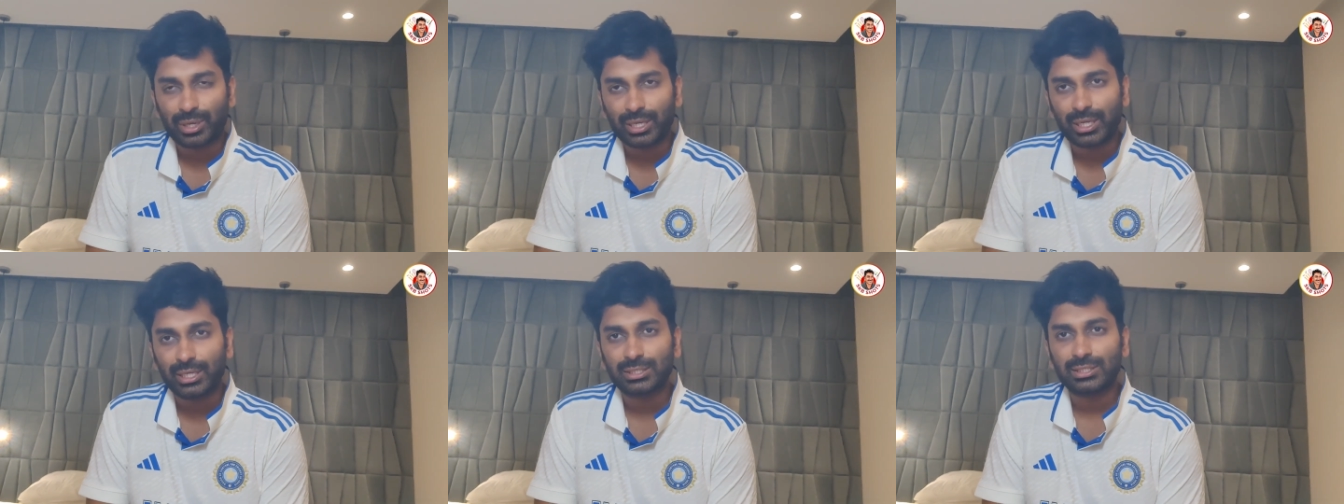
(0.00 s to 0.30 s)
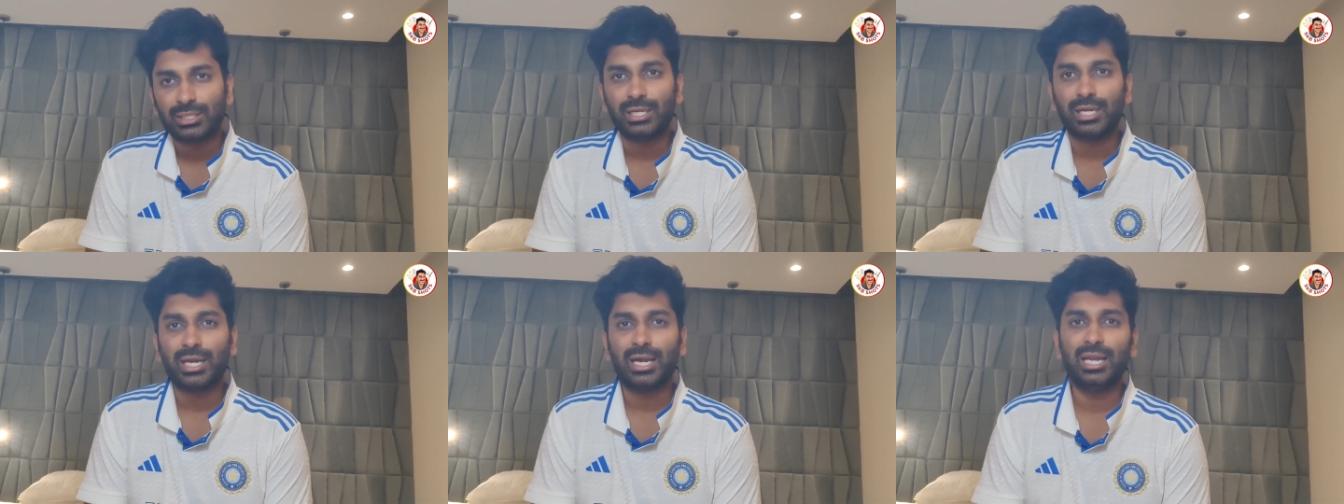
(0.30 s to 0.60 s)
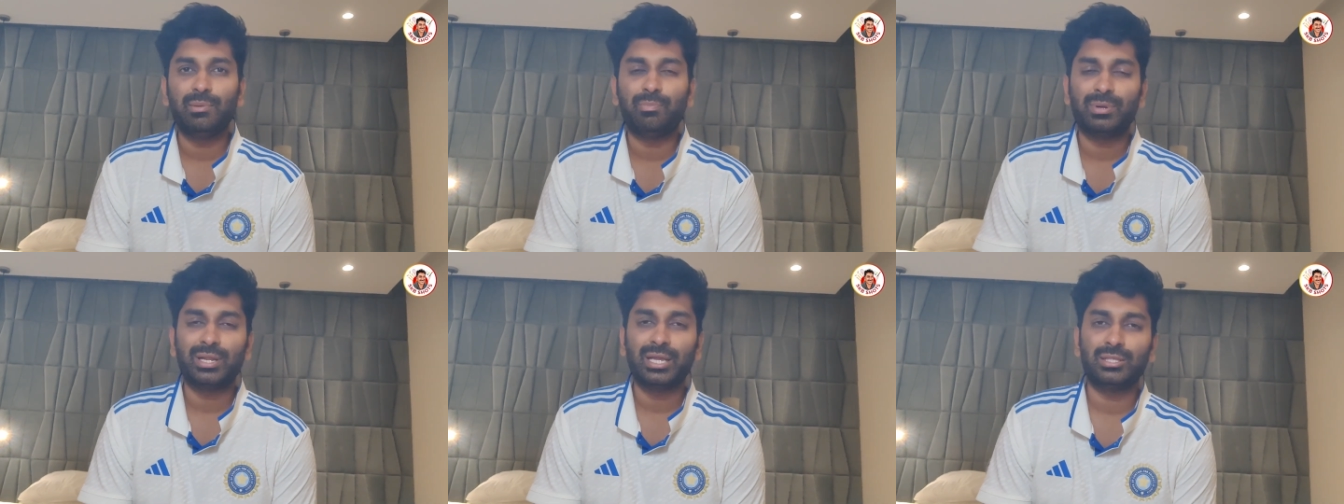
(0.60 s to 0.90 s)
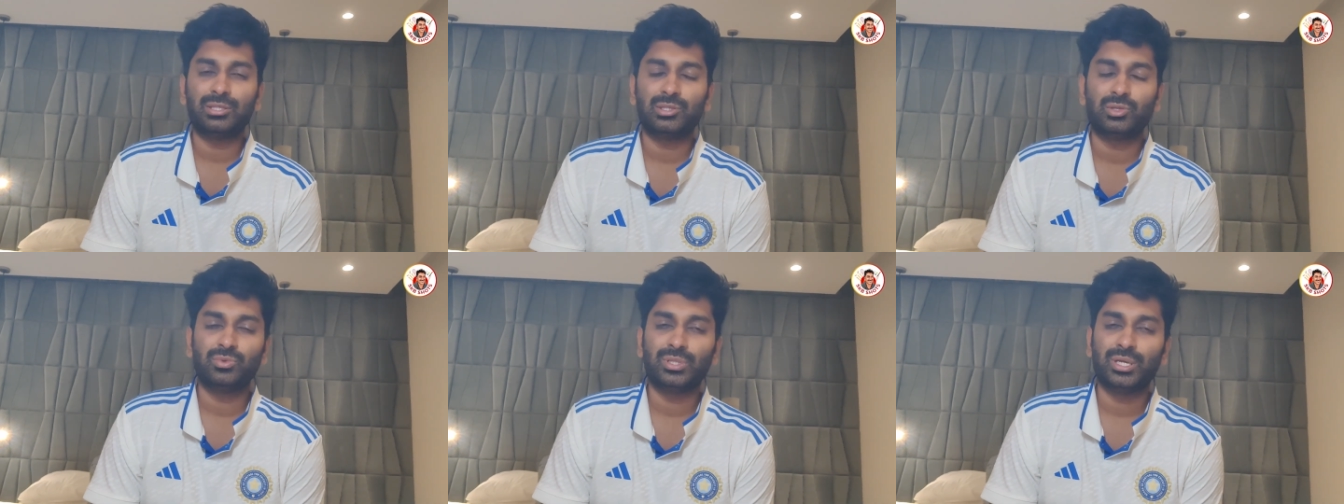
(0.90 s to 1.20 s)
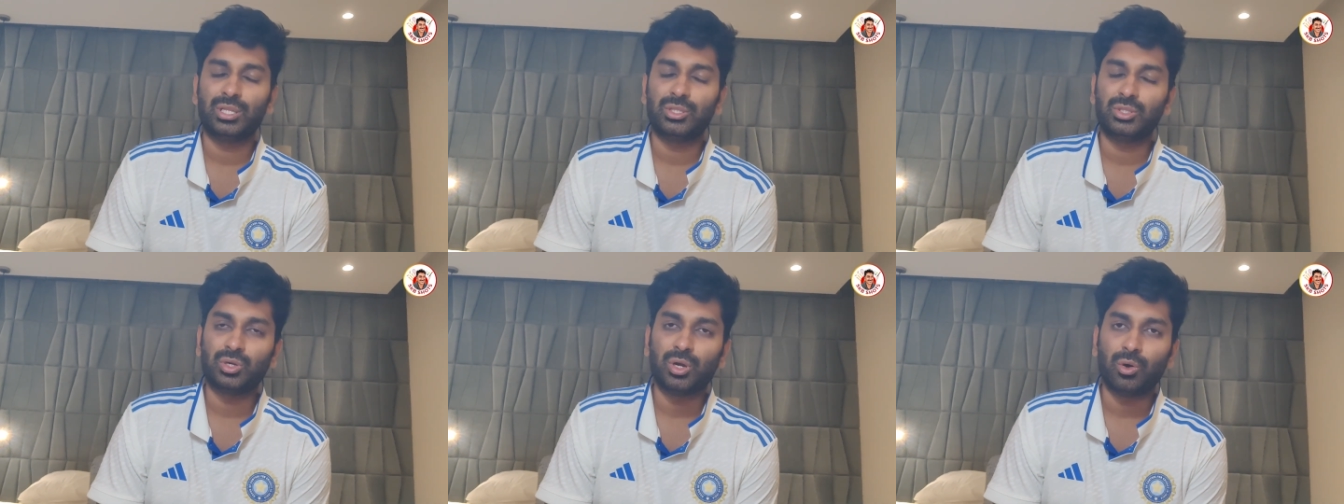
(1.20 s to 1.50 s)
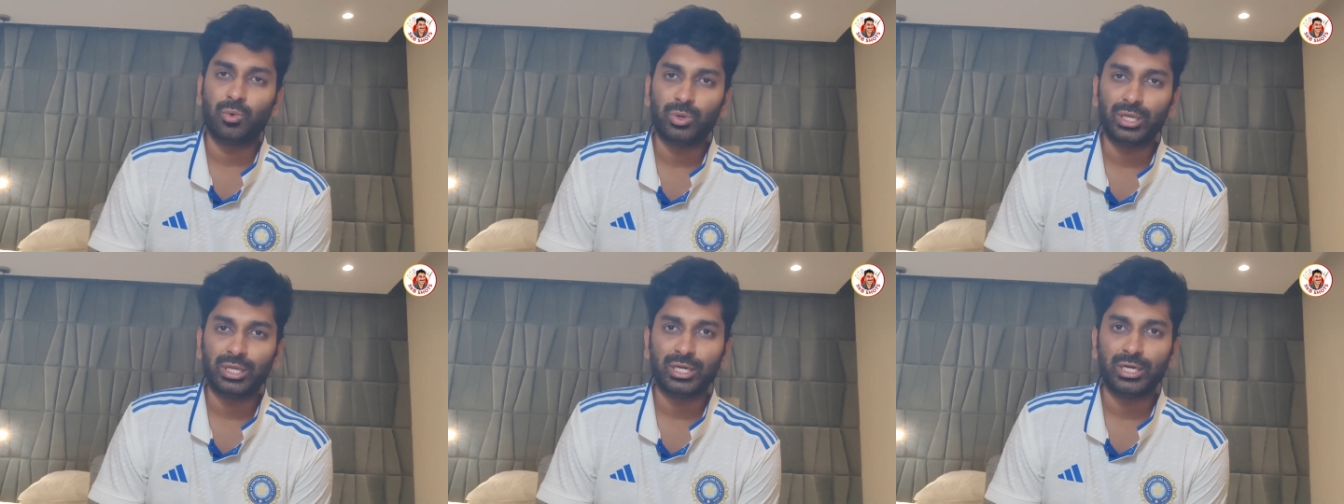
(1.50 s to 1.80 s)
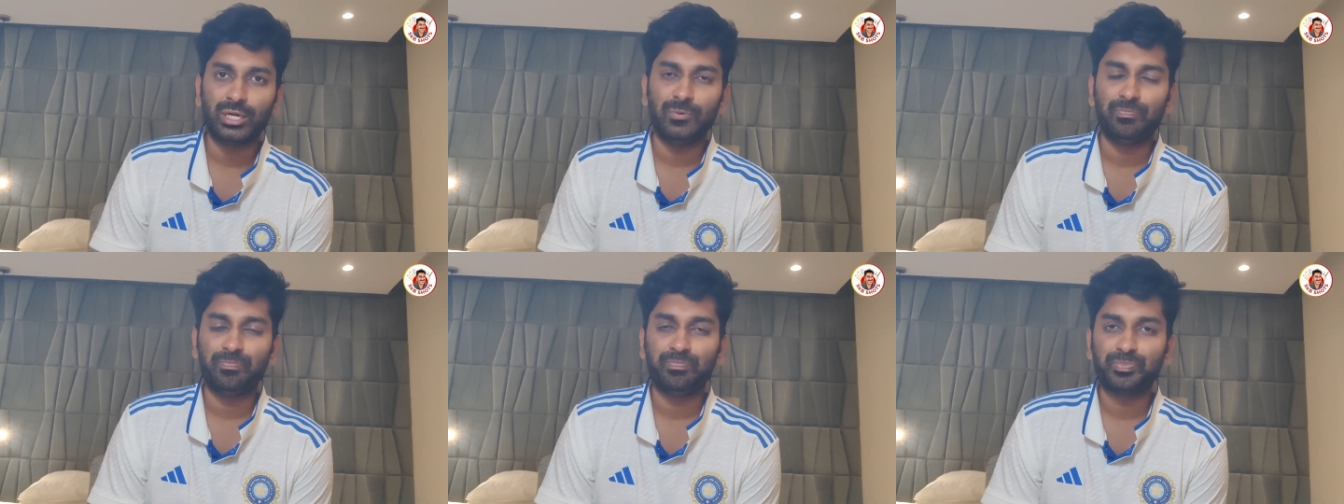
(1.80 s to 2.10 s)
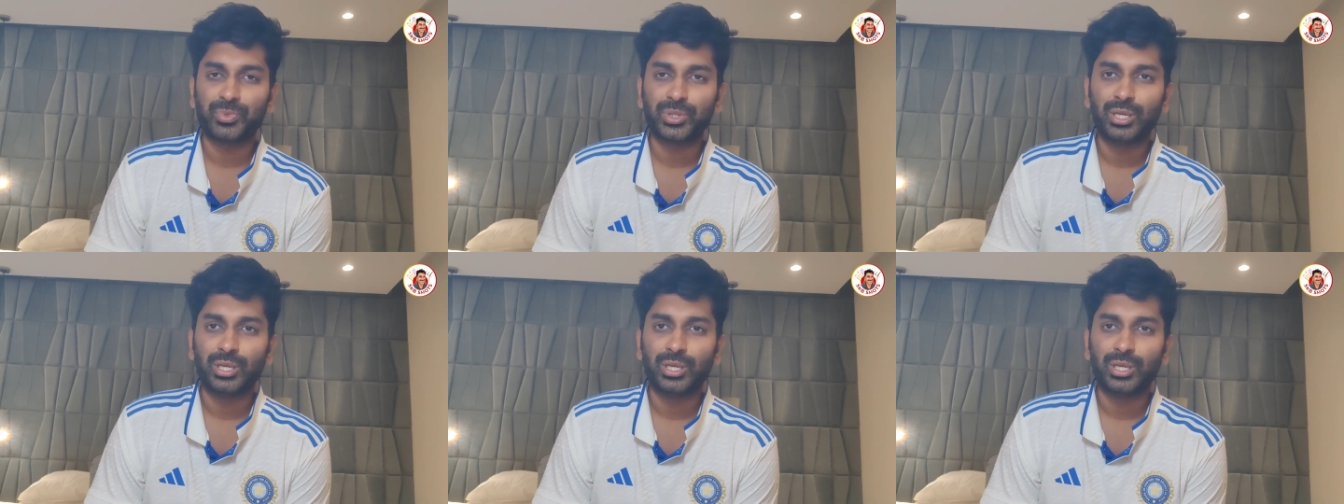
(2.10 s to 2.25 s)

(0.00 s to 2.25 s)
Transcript: పక్కకి జరిగి ఆడే ప్రయత్నం దాంతో అవుట్ అయ్యాడు